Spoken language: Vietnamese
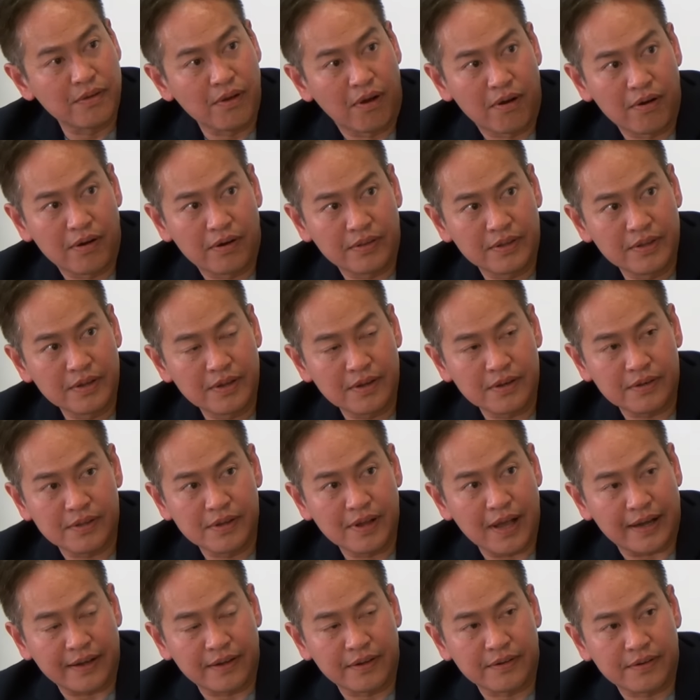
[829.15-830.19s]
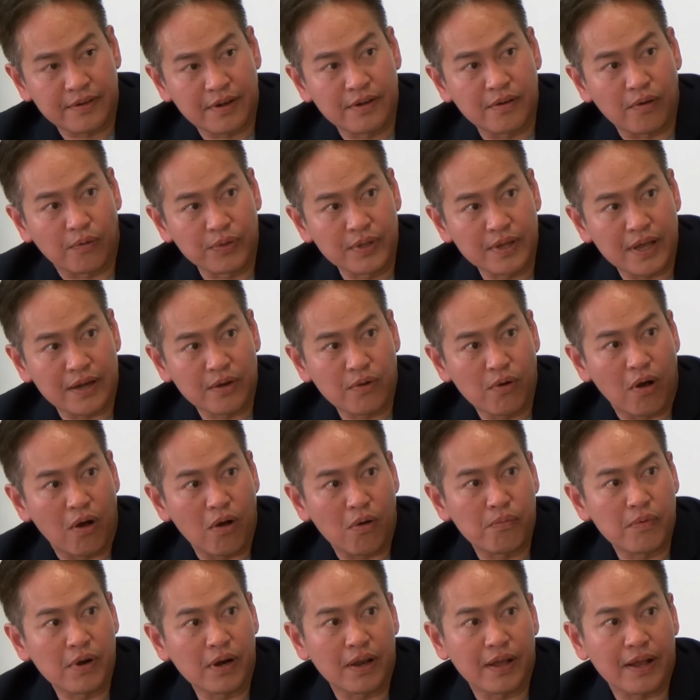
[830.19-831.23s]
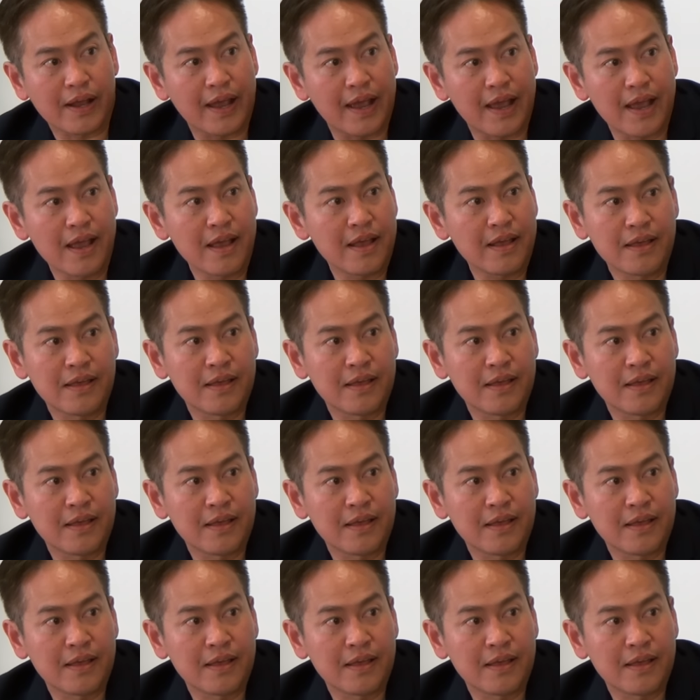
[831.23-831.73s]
cho đó tiếng tiếng anh trình độ tiếng anh của họ cũng rất là khá